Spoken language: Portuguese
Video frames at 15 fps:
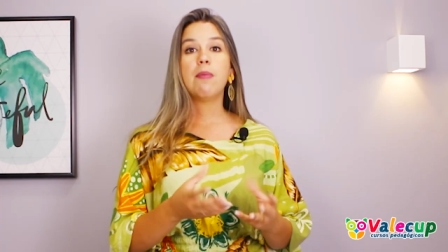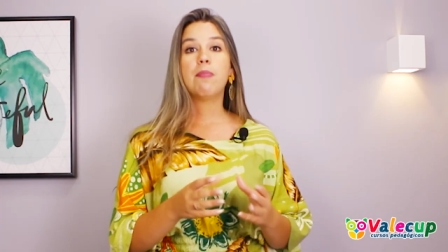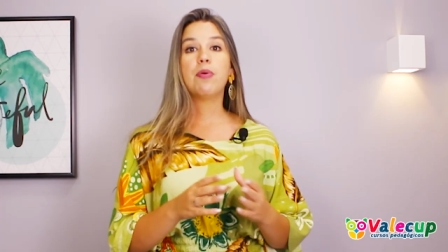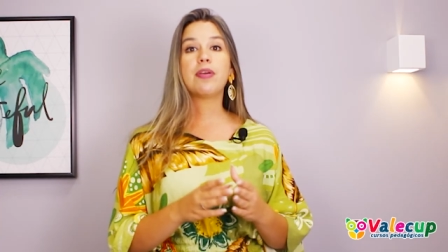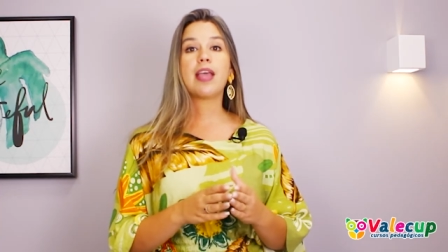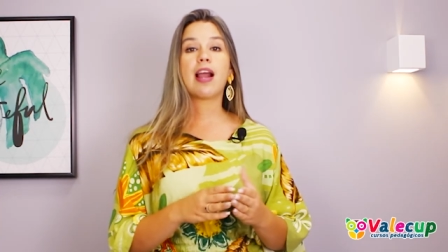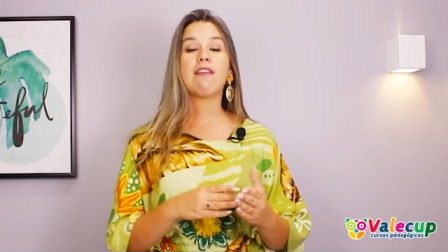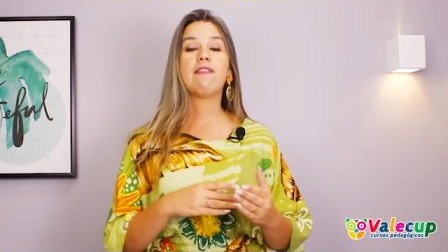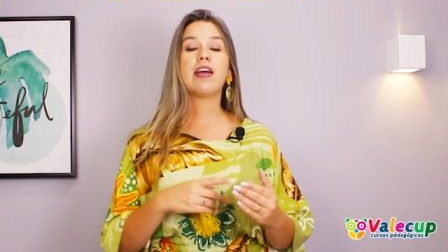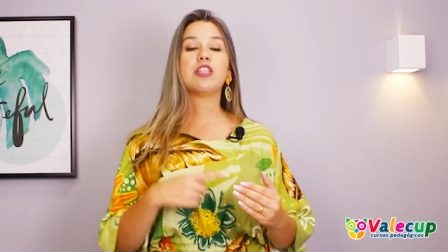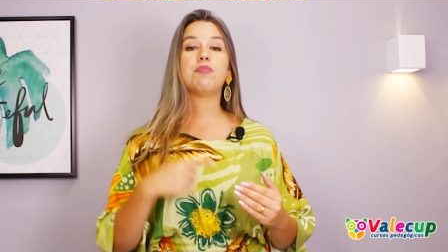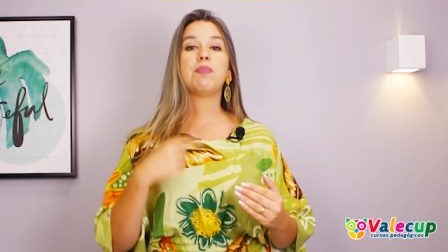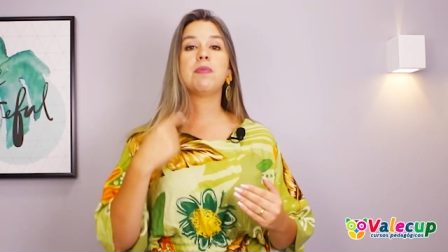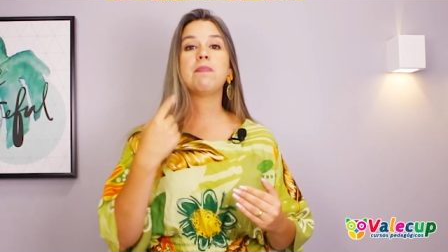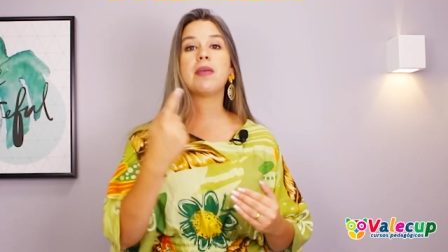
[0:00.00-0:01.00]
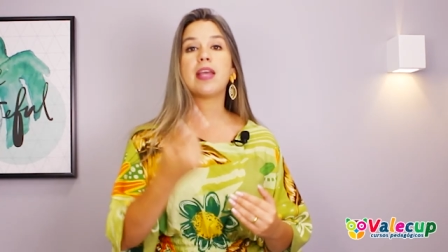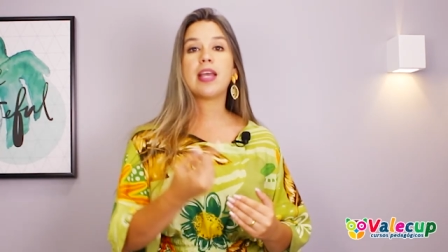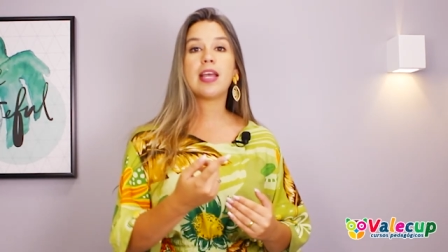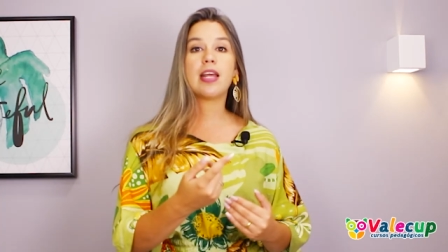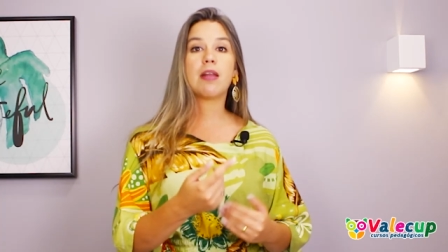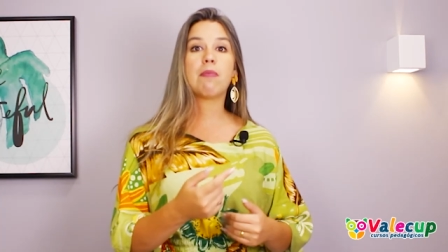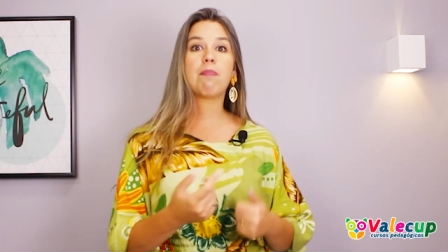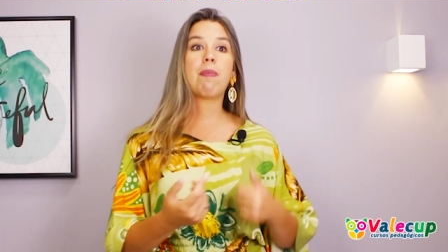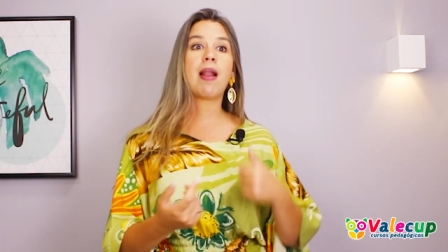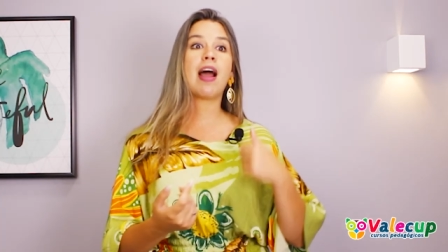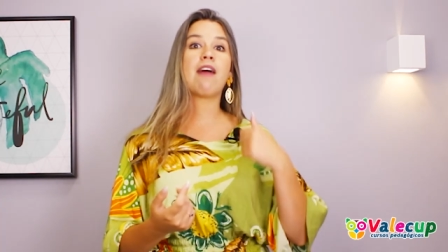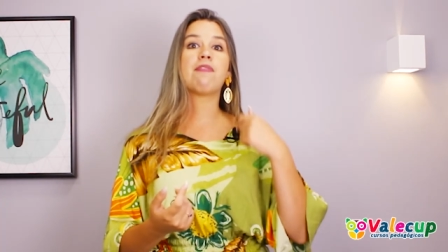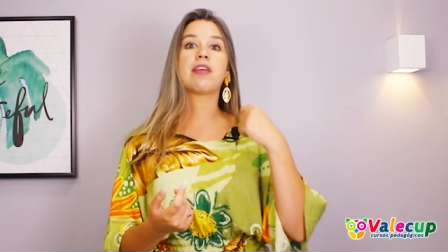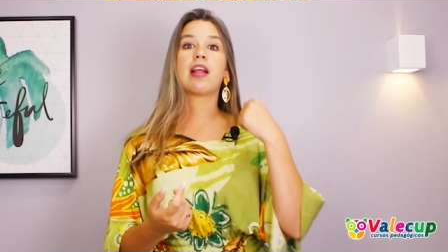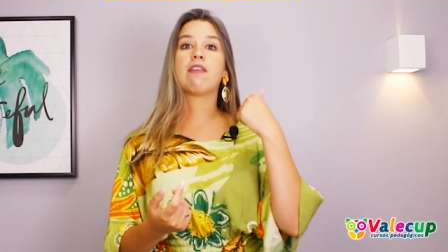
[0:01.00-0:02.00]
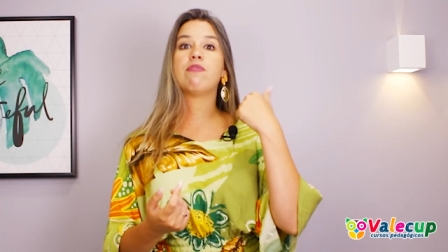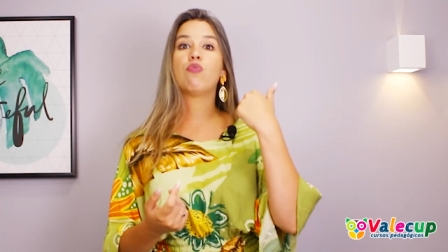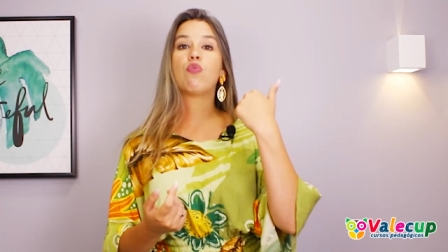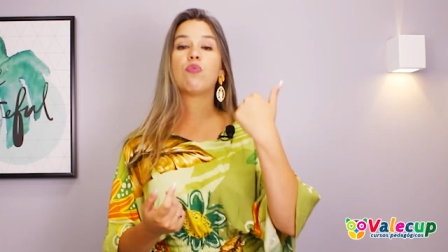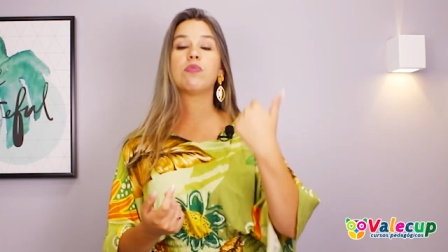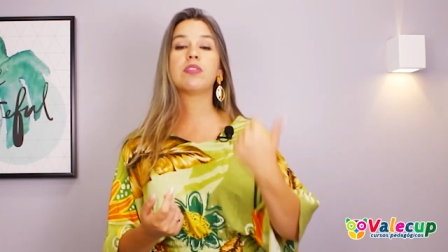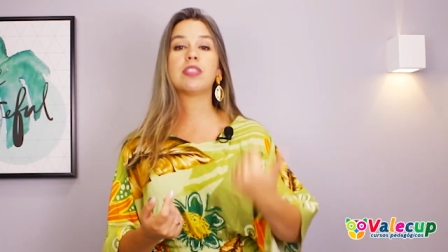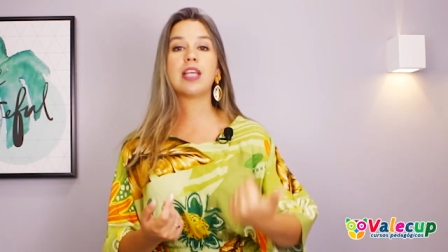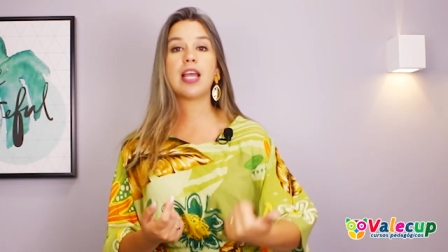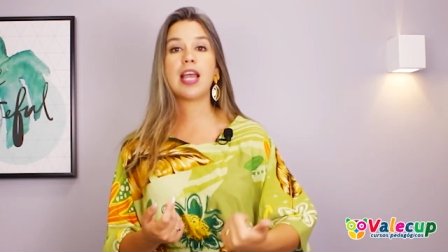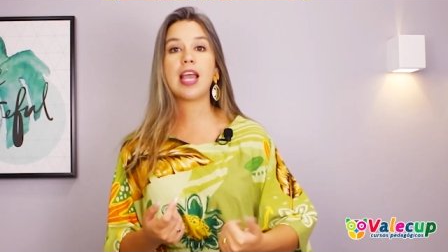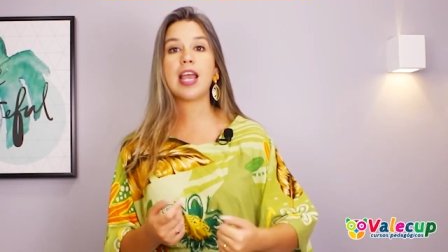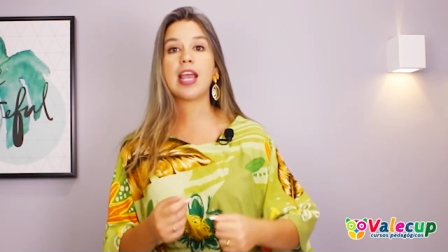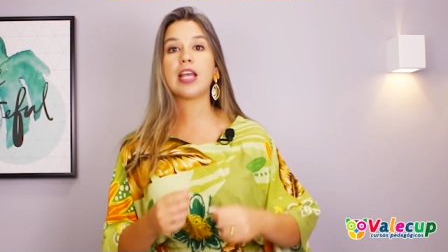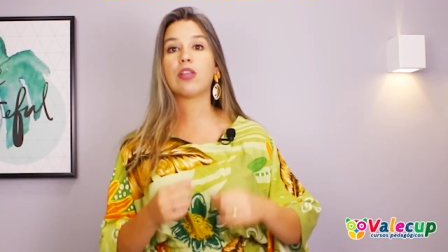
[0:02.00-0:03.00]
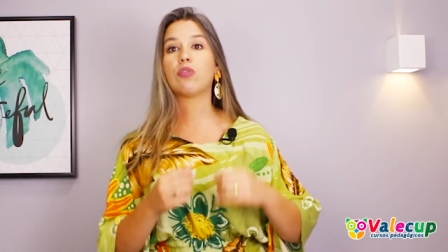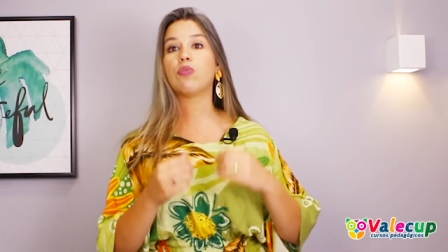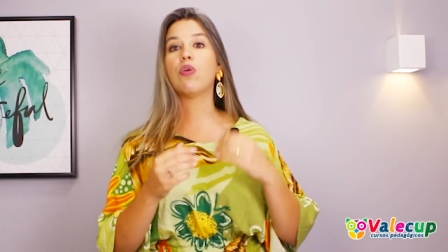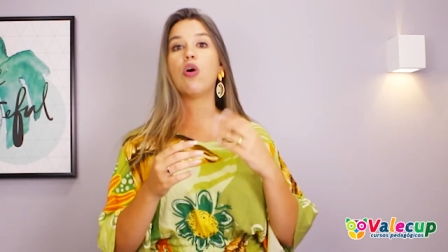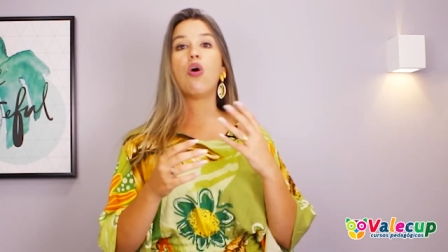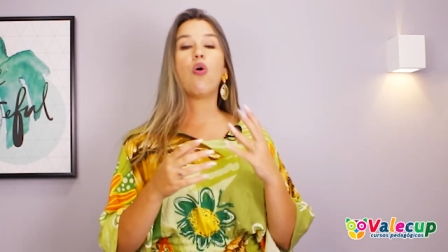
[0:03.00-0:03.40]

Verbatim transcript: porque ela vai de primeira, palavra que ela viu o conceito,